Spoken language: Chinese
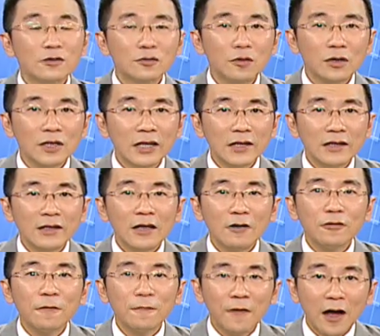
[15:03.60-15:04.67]
锁定
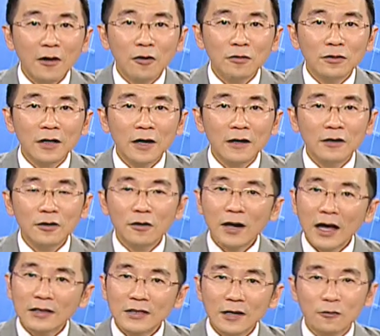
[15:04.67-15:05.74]
要去放空的有
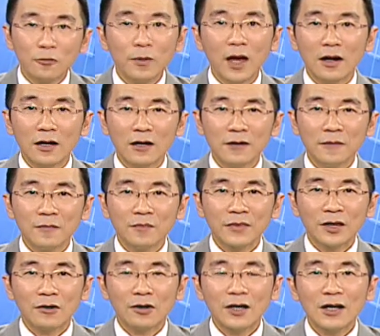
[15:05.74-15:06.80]
哪些股票呢？
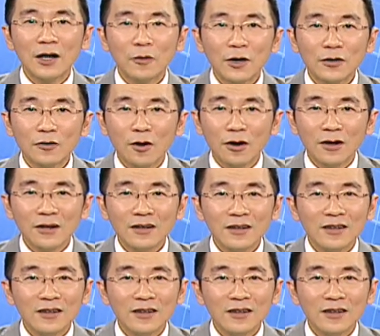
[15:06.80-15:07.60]
我跟各位说。